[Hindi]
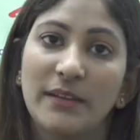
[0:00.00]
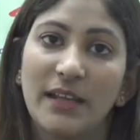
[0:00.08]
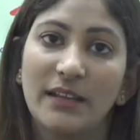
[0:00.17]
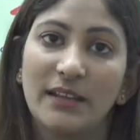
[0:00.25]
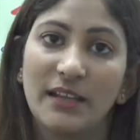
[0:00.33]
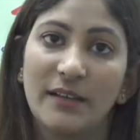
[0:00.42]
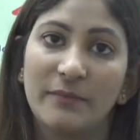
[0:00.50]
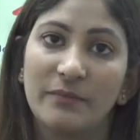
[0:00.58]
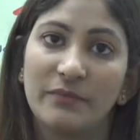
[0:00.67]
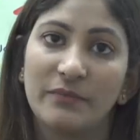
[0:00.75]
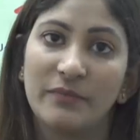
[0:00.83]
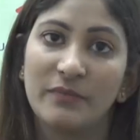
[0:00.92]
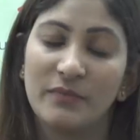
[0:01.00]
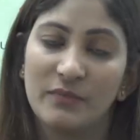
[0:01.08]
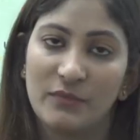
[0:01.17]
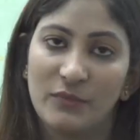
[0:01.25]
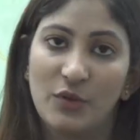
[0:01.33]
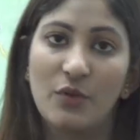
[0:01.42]
बताते हैं
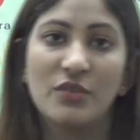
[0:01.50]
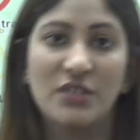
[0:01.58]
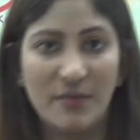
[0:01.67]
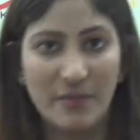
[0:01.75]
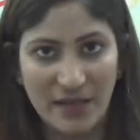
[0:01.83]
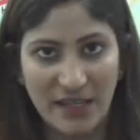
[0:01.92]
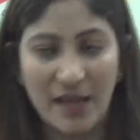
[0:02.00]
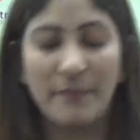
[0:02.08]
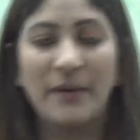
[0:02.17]
तो जब ये